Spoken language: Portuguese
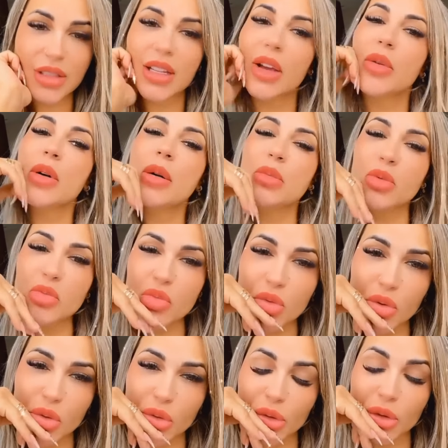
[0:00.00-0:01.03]
que eu amo
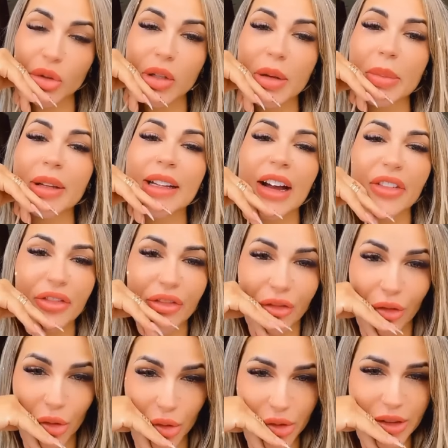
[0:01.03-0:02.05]
muito, que me dá
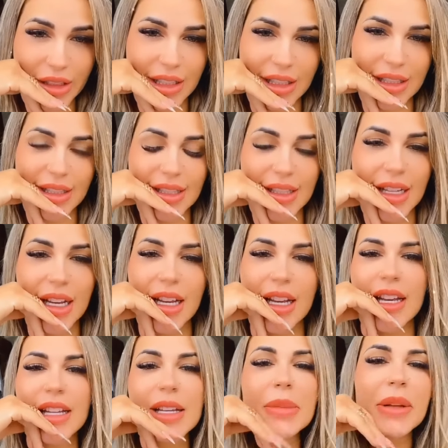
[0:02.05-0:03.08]
forças,
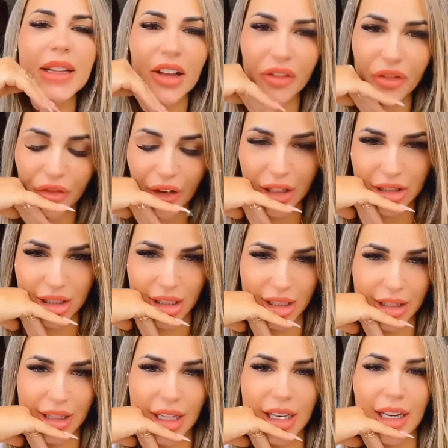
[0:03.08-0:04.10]
que me defende na
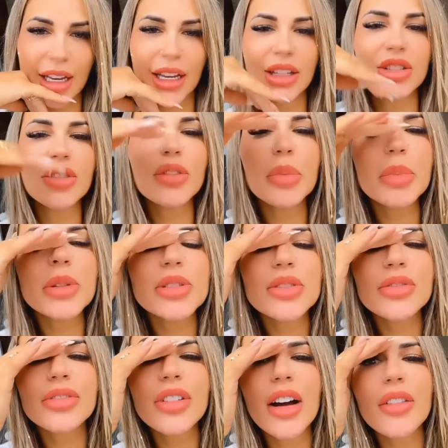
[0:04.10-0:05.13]
internet, eu vou pedir um
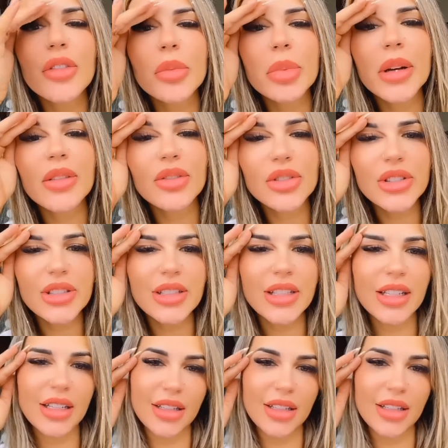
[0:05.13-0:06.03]
favor para você.